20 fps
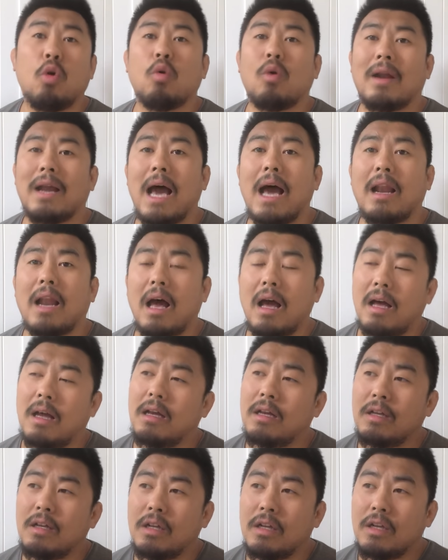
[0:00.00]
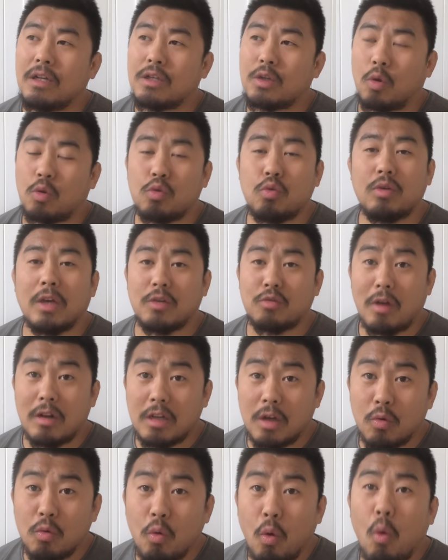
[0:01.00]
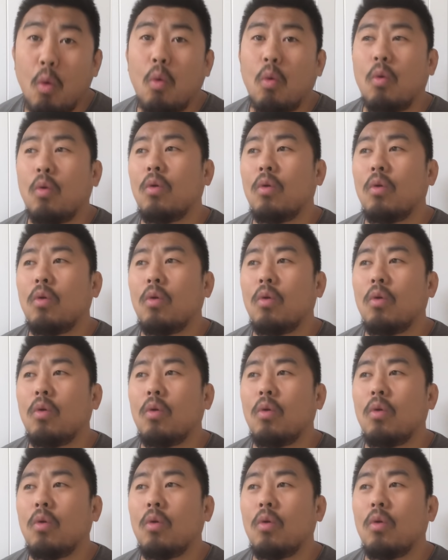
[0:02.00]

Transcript: 过来了，手术也算成功。